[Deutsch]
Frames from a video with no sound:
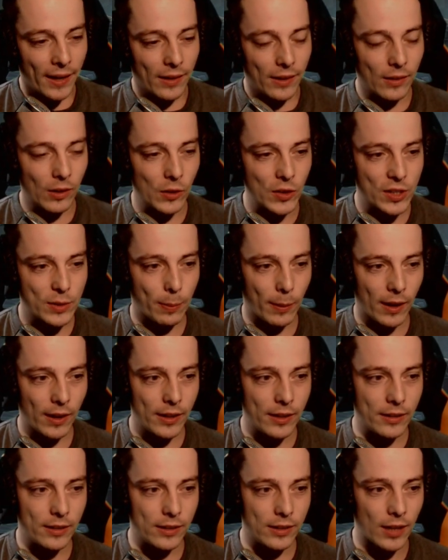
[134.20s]
Und zwar
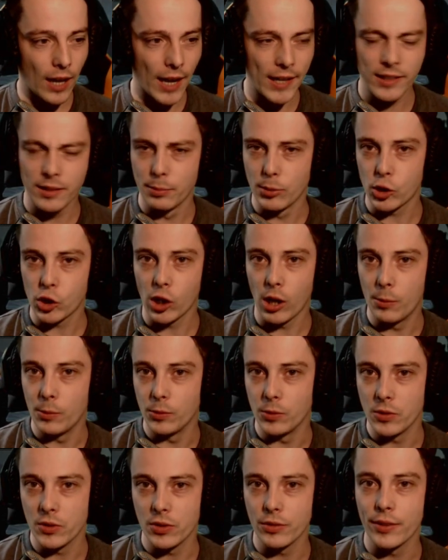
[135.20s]
in eine
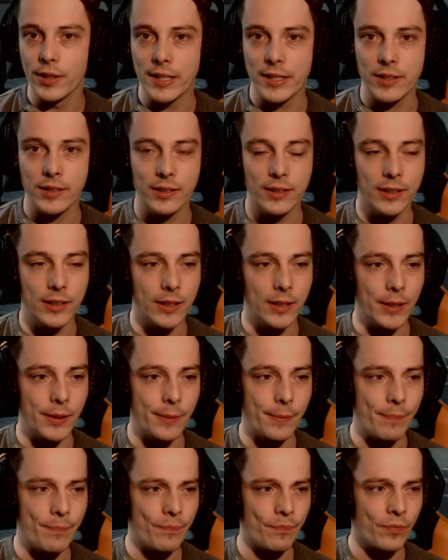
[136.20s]
Item-Beschreibung und sowas.
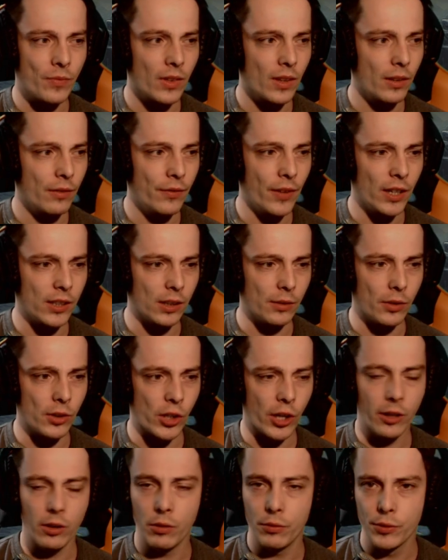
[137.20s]
Ähm, werdet ihr
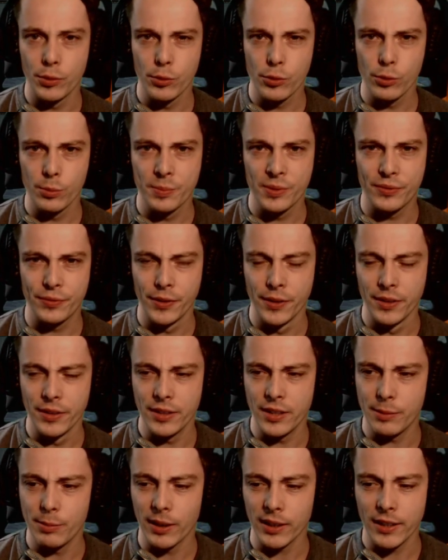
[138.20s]
wahrscheinlich auf YouTube finden.
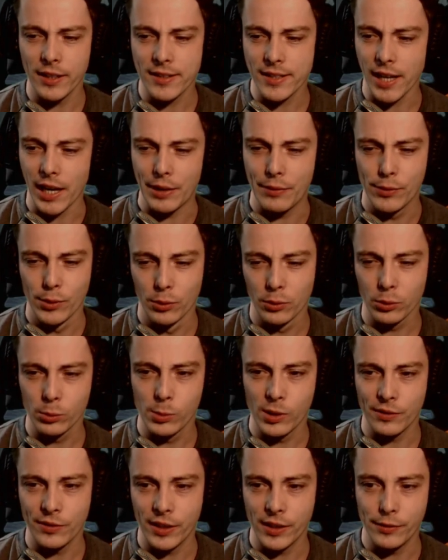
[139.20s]
Ich mache jetzt kein Video
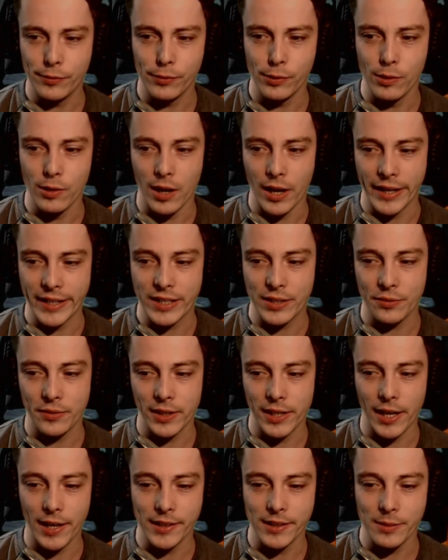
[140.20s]
drüber, weil für ein,
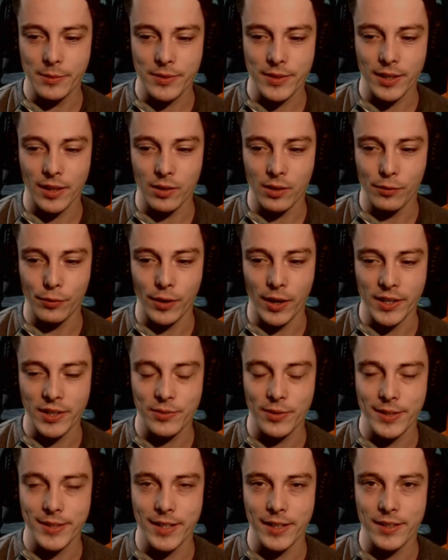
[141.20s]
zwei Items da oder für ein,
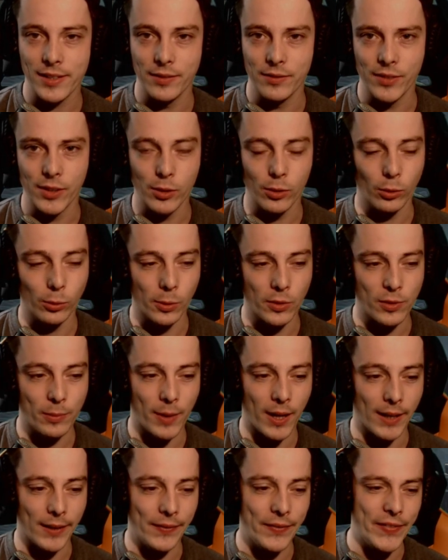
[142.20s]
zwei Sätze ein Video drüber zu
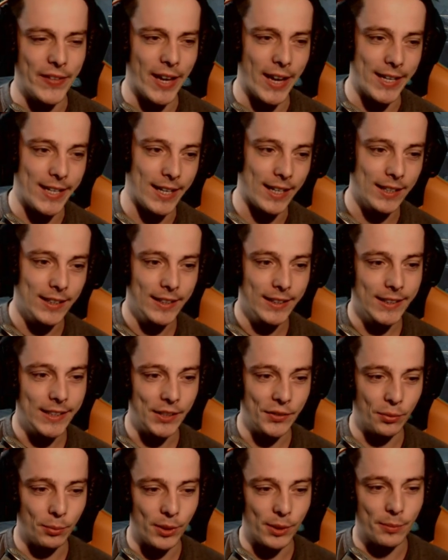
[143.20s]
machen, naja,
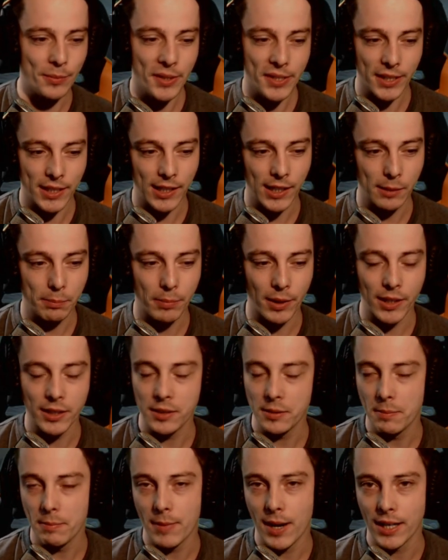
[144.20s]
ist für mich ein bisschen Clickbait.
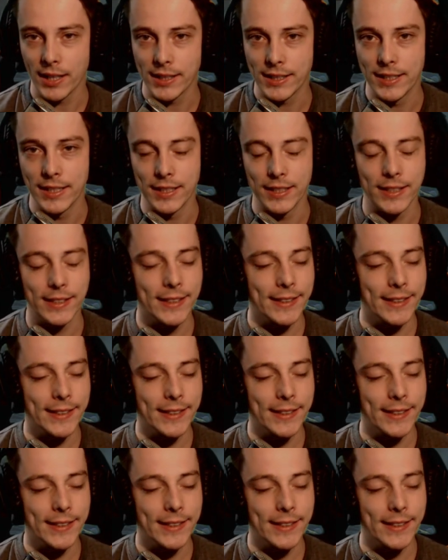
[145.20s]
Mache ich nicht.